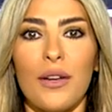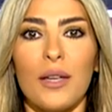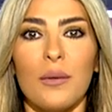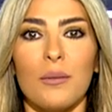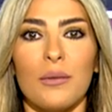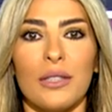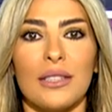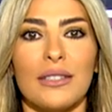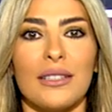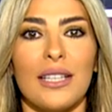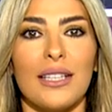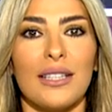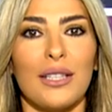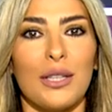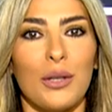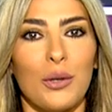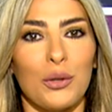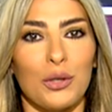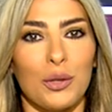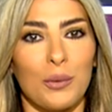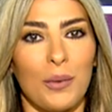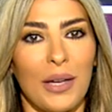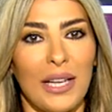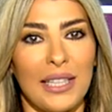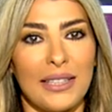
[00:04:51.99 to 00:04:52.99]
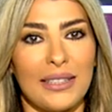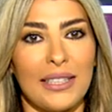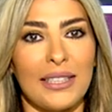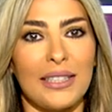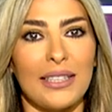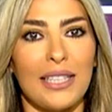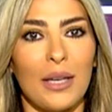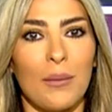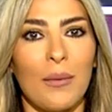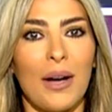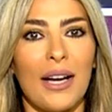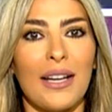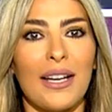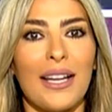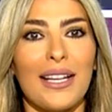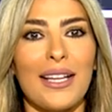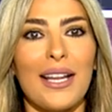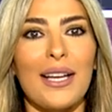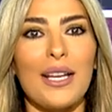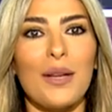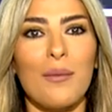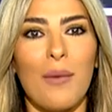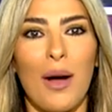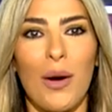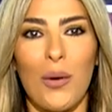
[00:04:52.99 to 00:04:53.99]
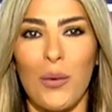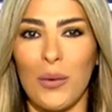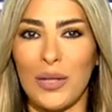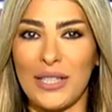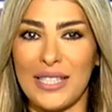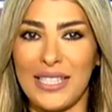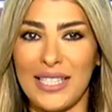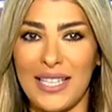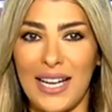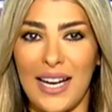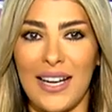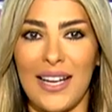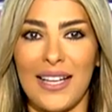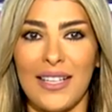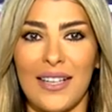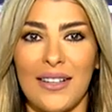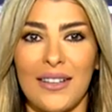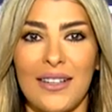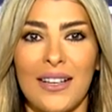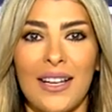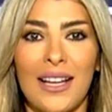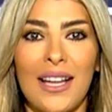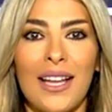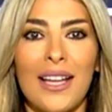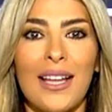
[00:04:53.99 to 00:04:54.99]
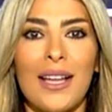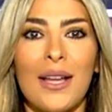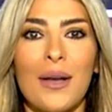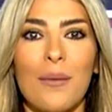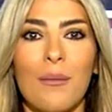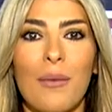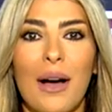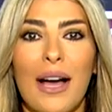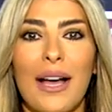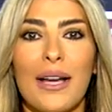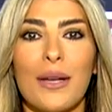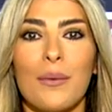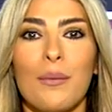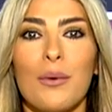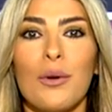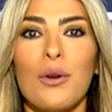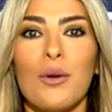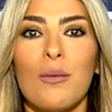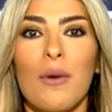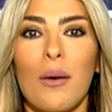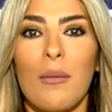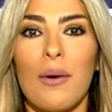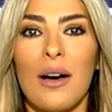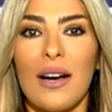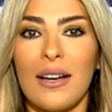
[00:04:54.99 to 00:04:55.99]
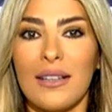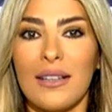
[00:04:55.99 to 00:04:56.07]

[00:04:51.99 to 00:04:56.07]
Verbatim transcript: بنضطر ناخد مخدتنا معنا يلي معودين عليها مع البلو ما بقى